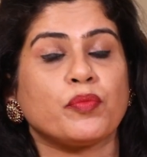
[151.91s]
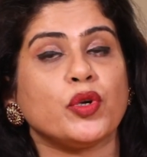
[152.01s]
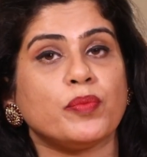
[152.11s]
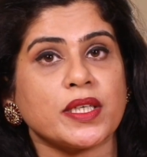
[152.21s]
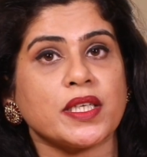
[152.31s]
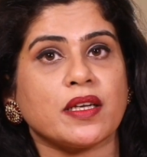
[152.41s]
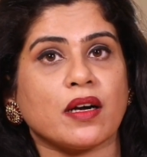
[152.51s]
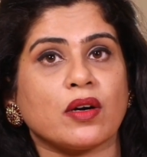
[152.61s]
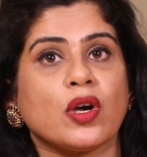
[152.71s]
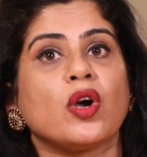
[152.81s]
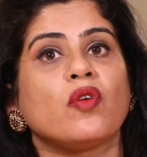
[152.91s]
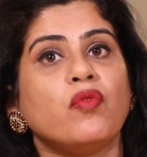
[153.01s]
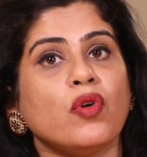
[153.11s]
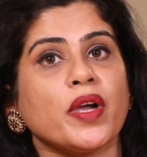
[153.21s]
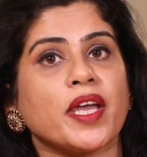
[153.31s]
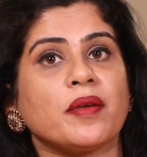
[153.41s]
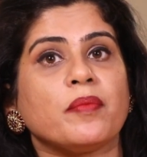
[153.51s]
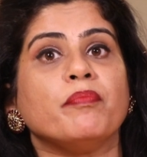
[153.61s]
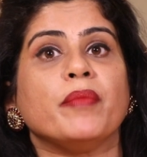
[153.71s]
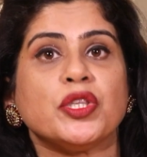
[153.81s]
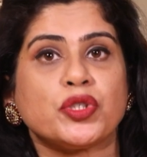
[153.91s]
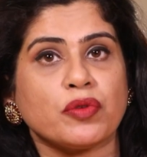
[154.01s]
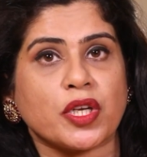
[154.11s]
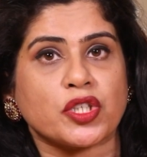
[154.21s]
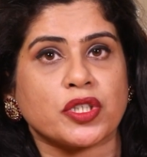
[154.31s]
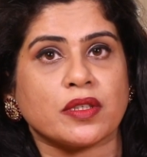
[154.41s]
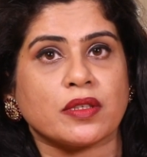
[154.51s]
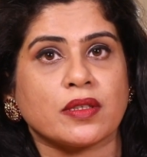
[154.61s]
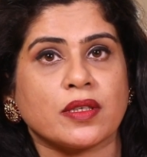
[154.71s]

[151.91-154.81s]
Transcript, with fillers: प्यूबर्टी का वो है मेंसुरेशन